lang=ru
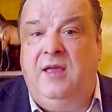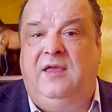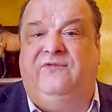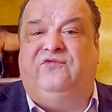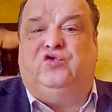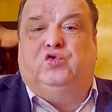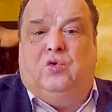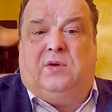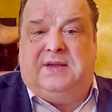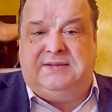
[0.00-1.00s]
и
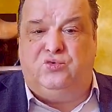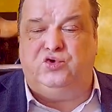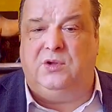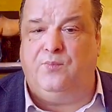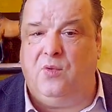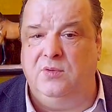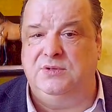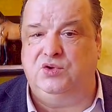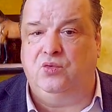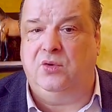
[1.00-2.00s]
все, разрушила
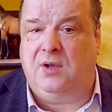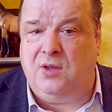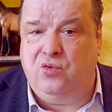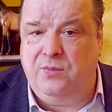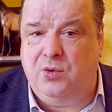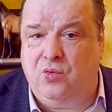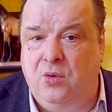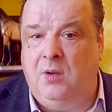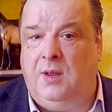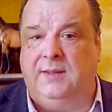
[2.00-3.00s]
полностью
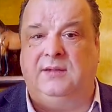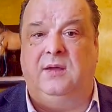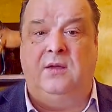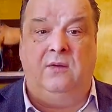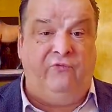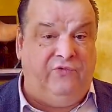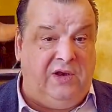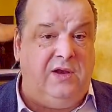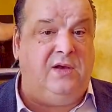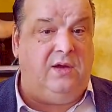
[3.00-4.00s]
экономику этой
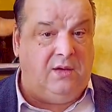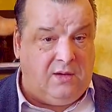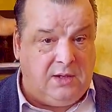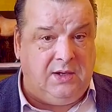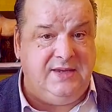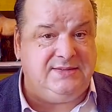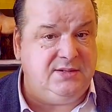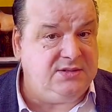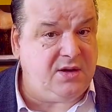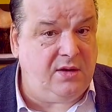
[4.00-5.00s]
великой
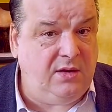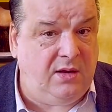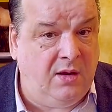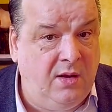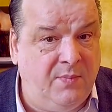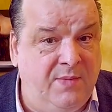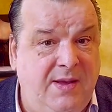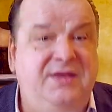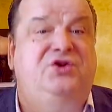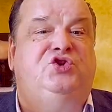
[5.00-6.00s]
английской страны.
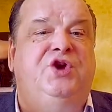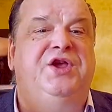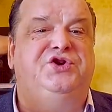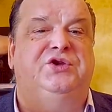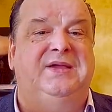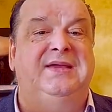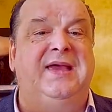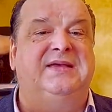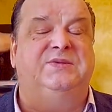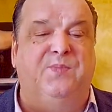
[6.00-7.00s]
Понимаете, женщины
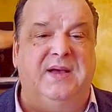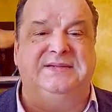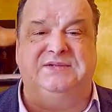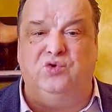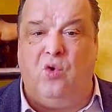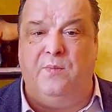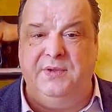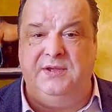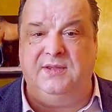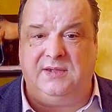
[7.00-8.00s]
не
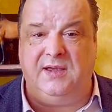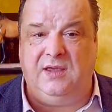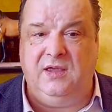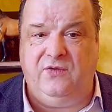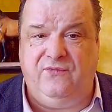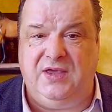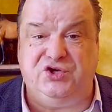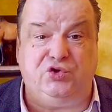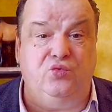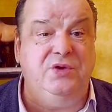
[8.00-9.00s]
способны на такие
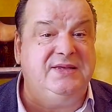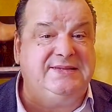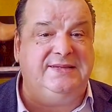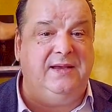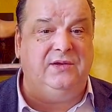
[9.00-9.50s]
вещи, у них цели